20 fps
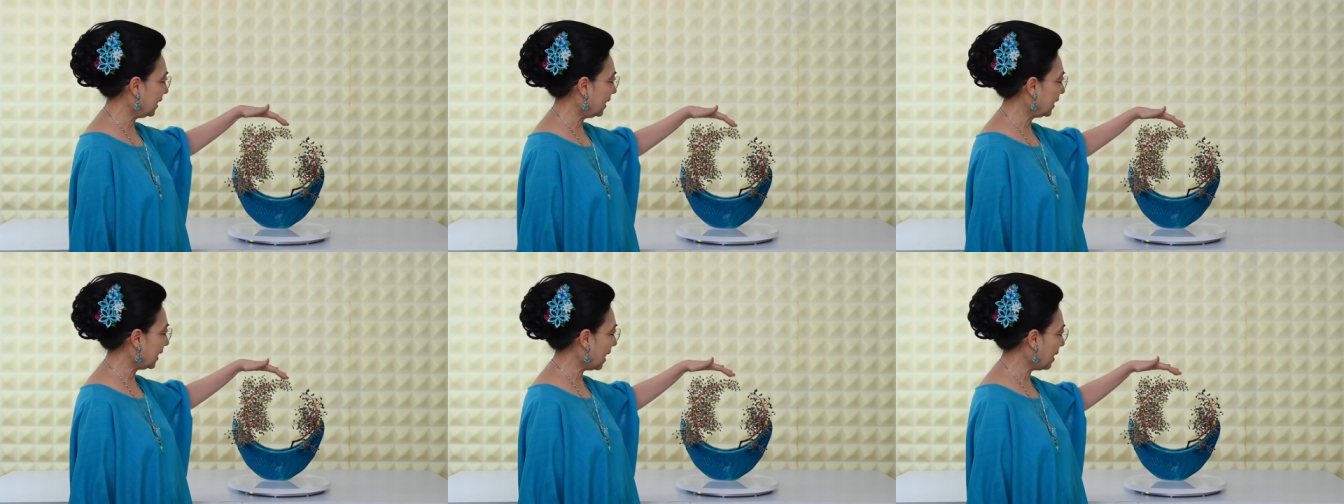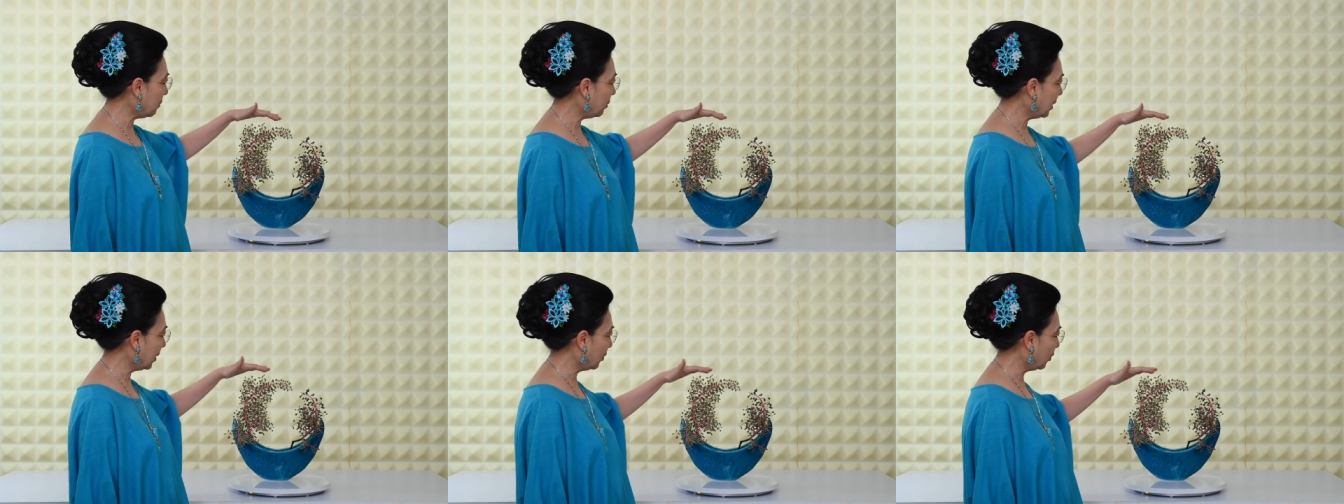ini
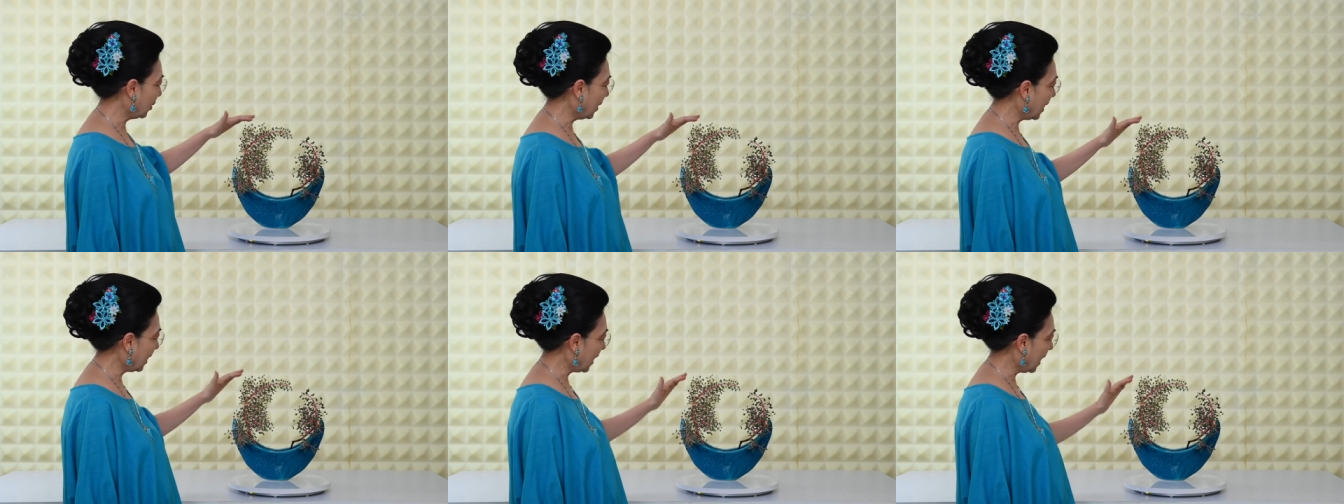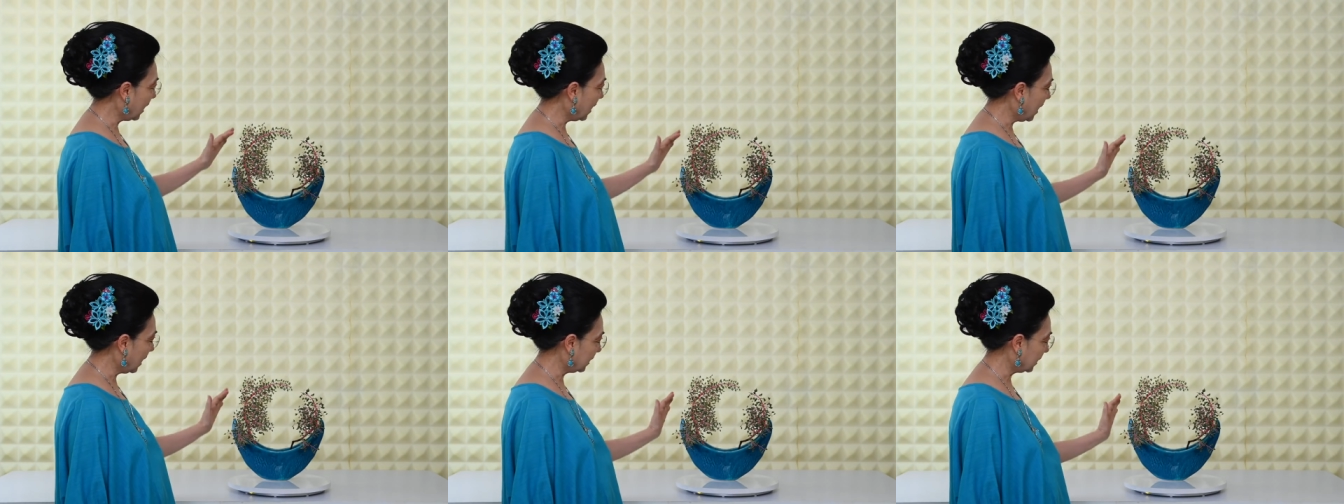kan bentuknya
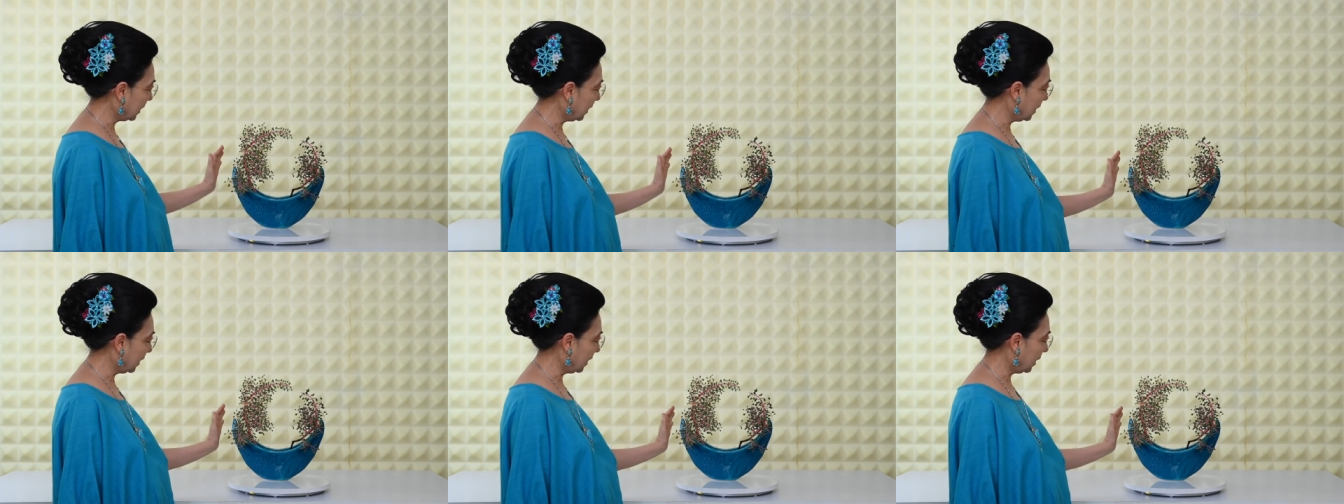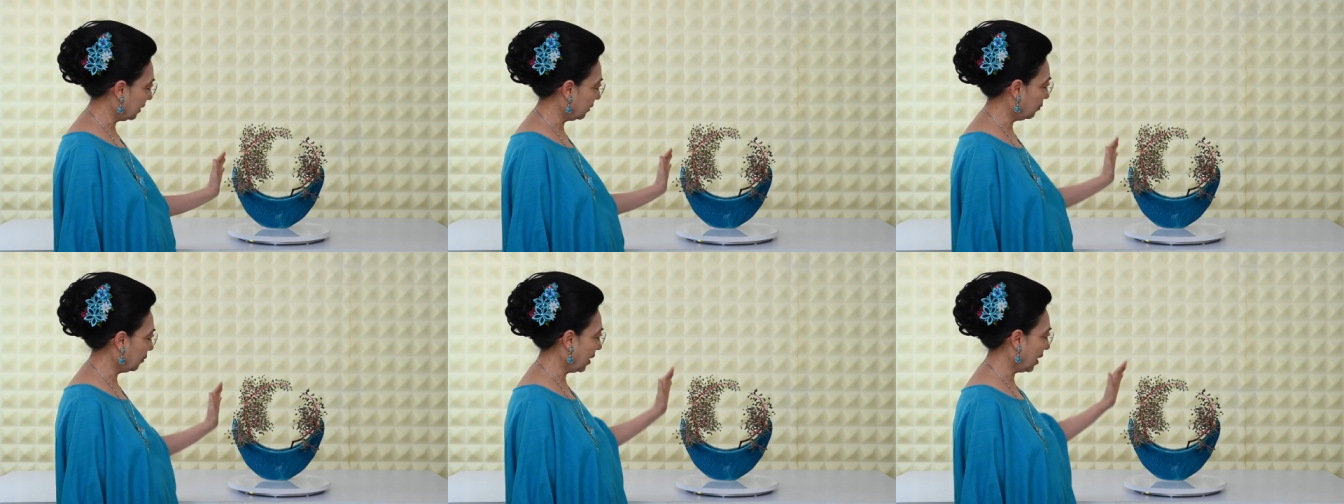rada
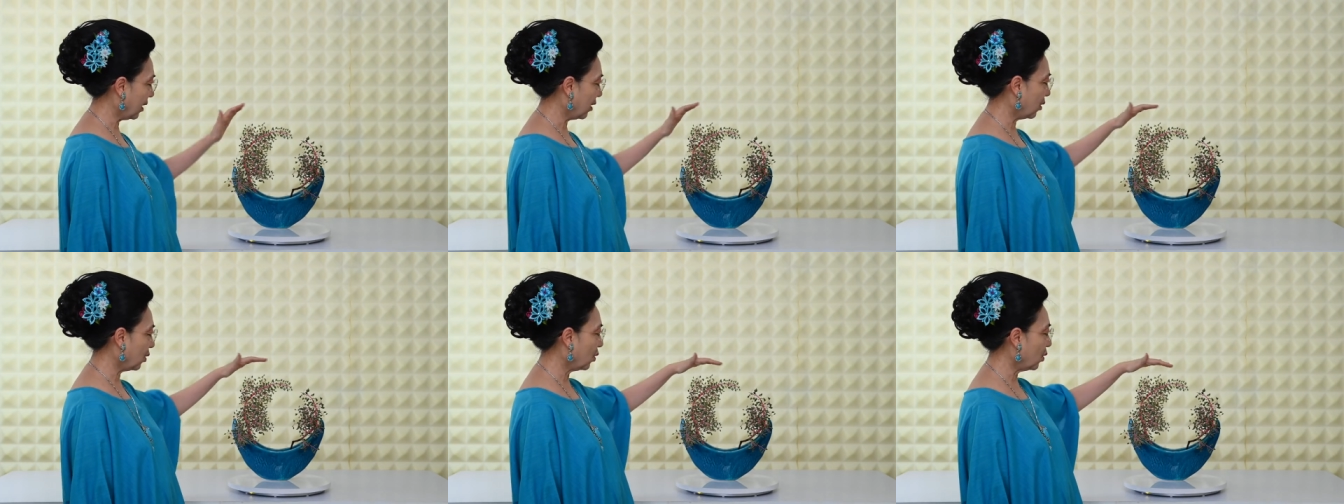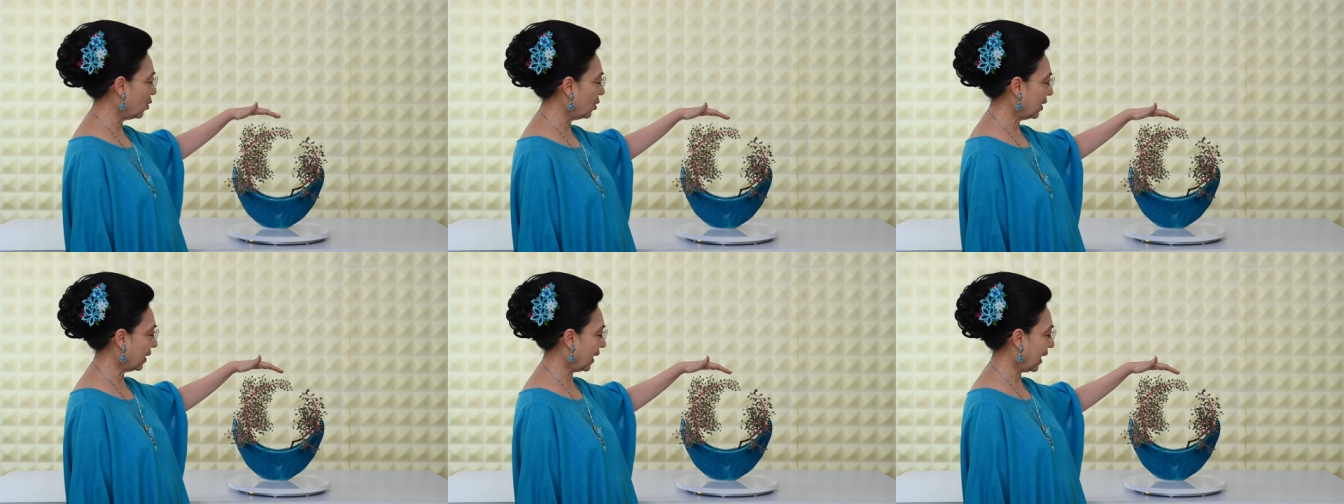sedikit
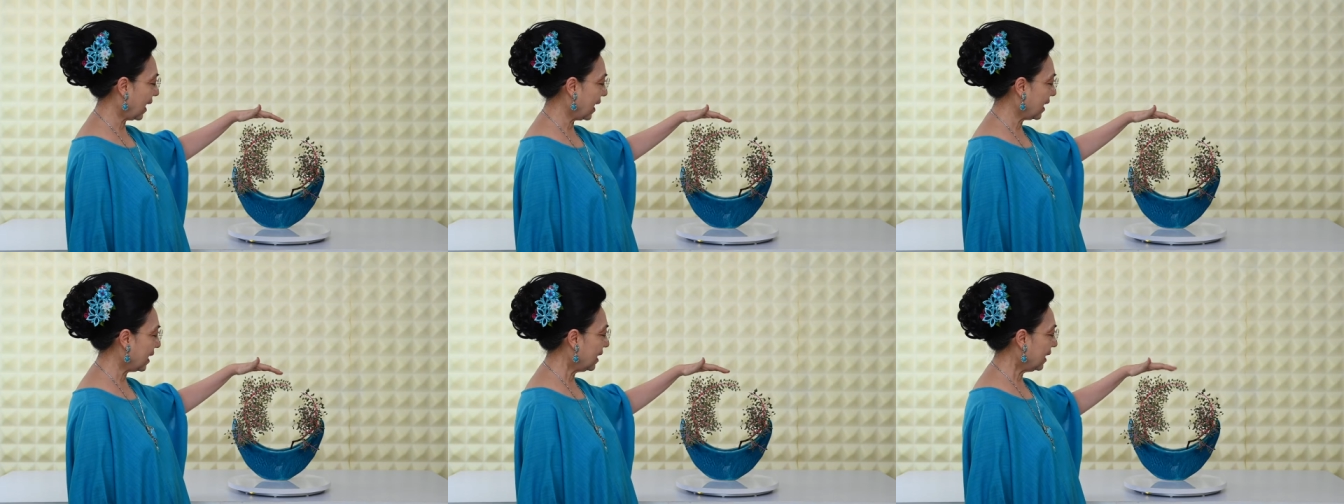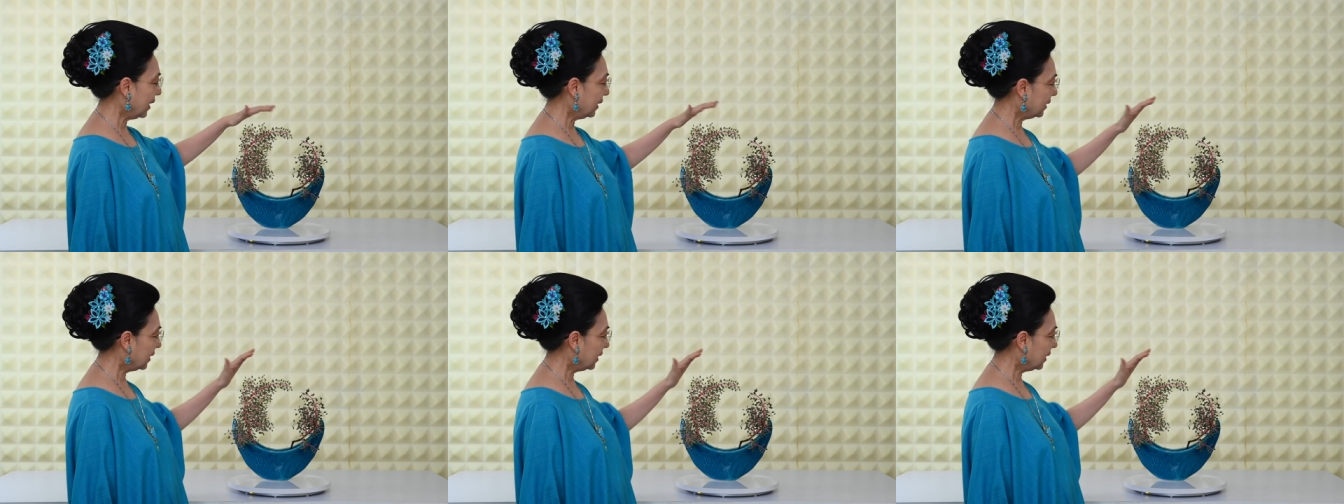melengkung ya.